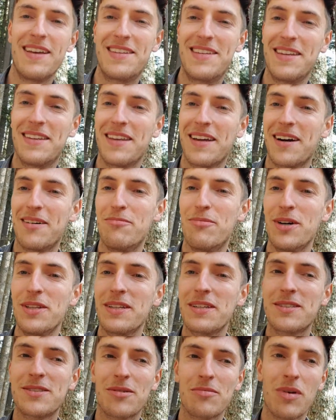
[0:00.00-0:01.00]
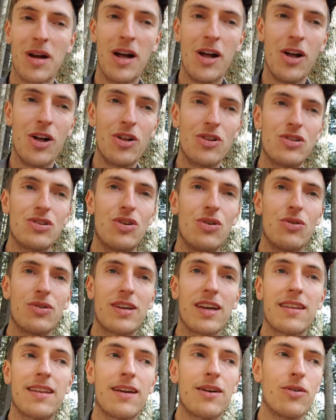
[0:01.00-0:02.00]
c'était un bon exemple de
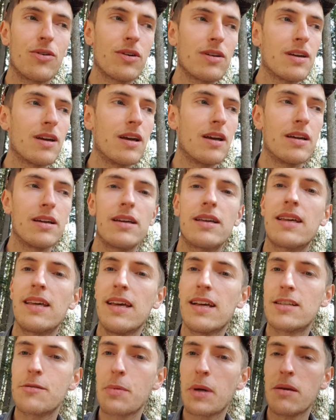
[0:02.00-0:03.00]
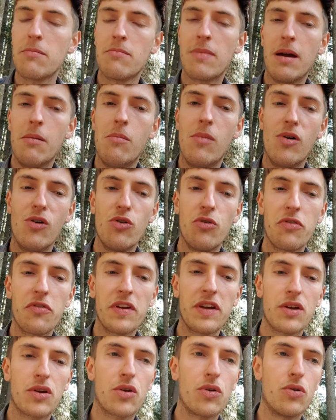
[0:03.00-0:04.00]
catégories qui expriment même le
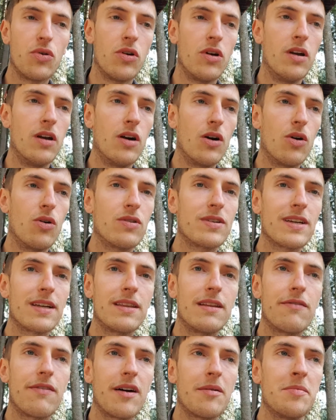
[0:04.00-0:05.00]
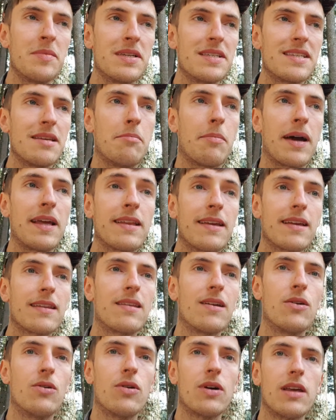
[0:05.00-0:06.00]
fait que au sein des femmes, c'est pas une
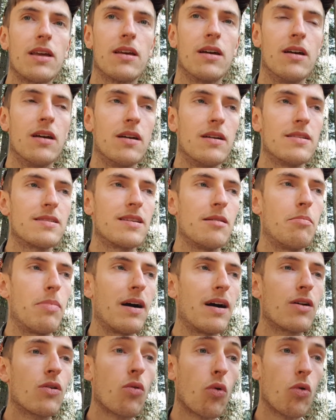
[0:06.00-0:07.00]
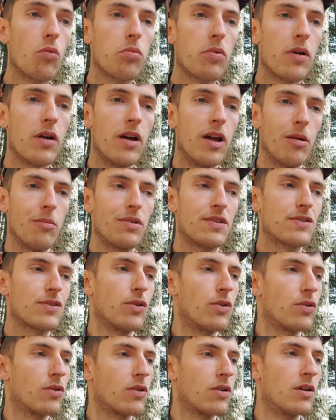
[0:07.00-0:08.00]
catégorie, c'est pas un groupe, puisque
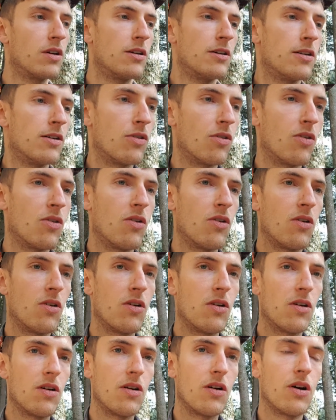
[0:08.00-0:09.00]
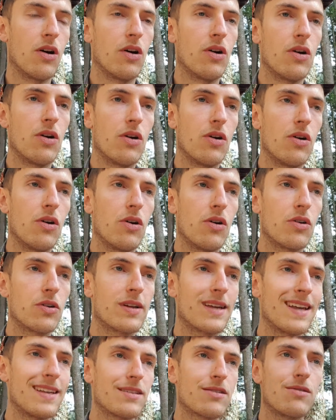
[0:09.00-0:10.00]
euh,
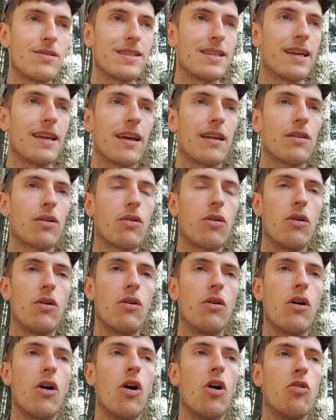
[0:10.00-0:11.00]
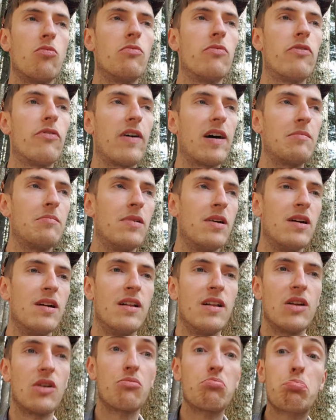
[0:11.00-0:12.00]
qu'est-ce que c'est qu'être euh, homme, femme
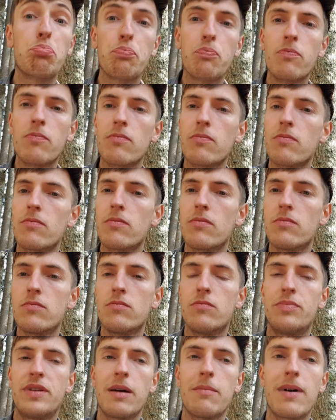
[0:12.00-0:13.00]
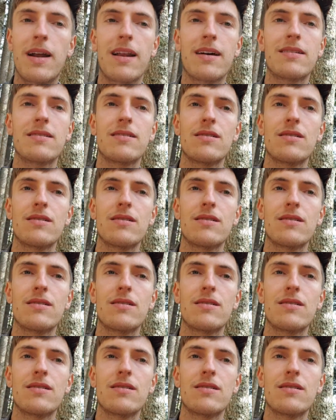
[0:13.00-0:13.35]
Bien malin